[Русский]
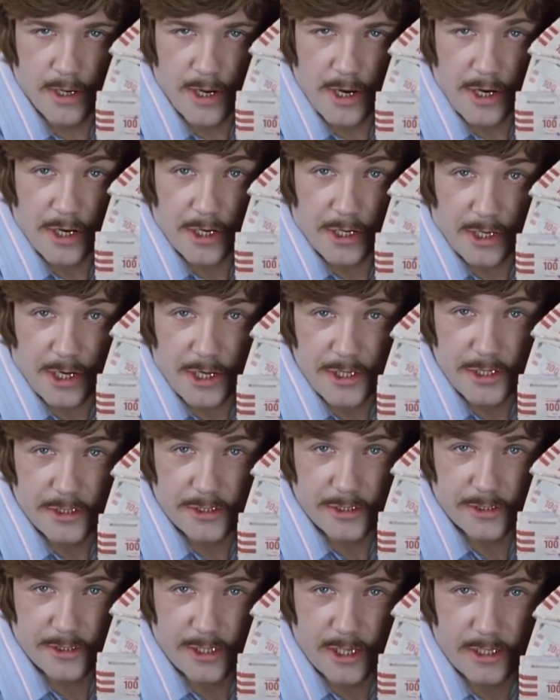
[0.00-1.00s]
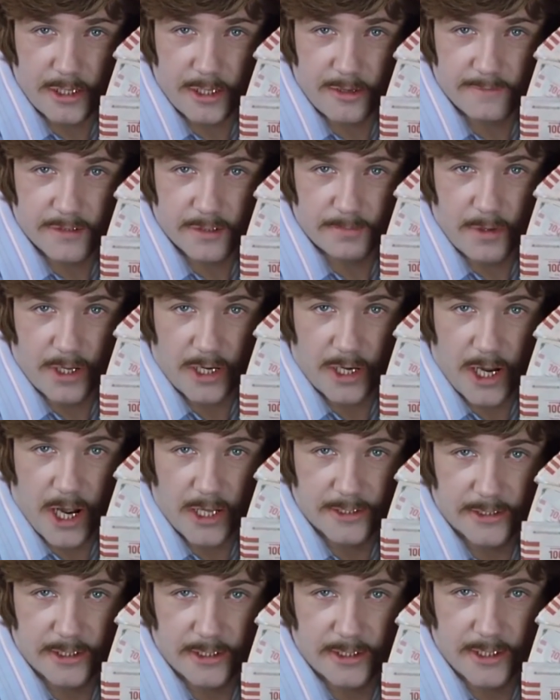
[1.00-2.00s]
Храните деньги в
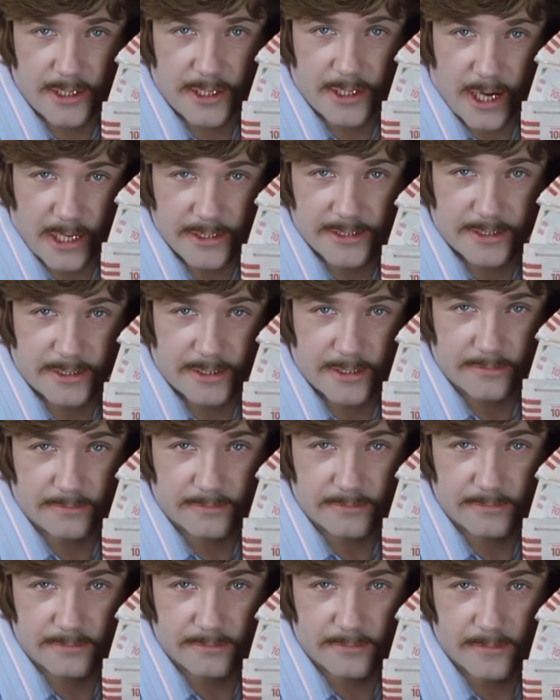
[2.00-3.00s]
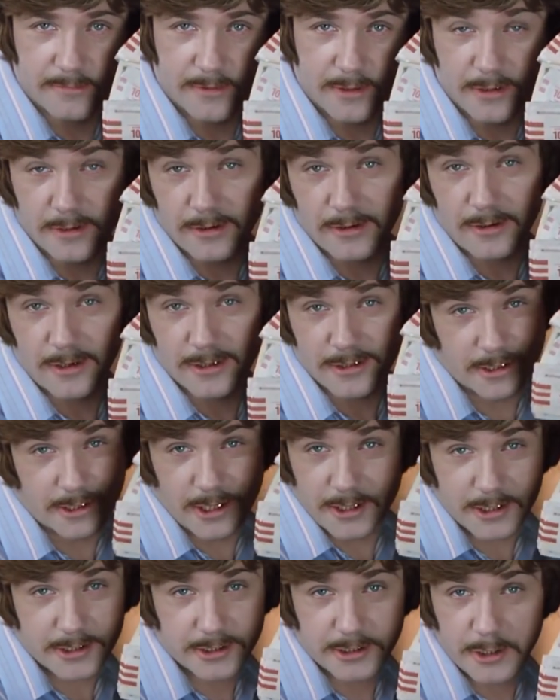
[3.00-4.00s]
сберегательной кассе. Если,
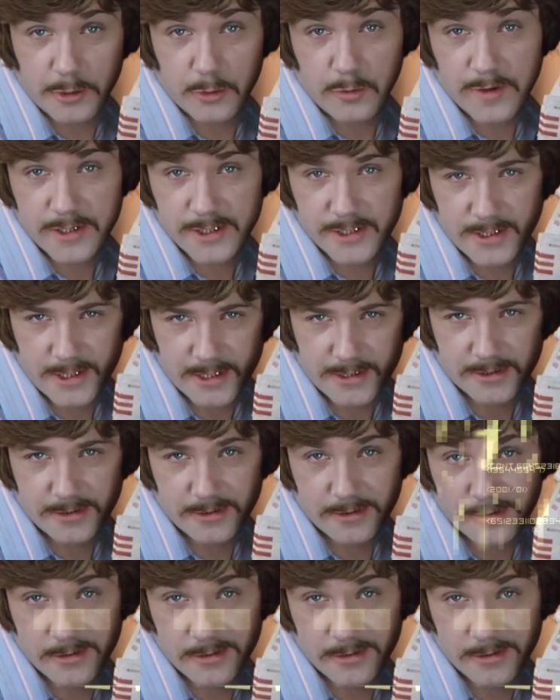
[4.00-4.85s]
конечно, они у вас есть.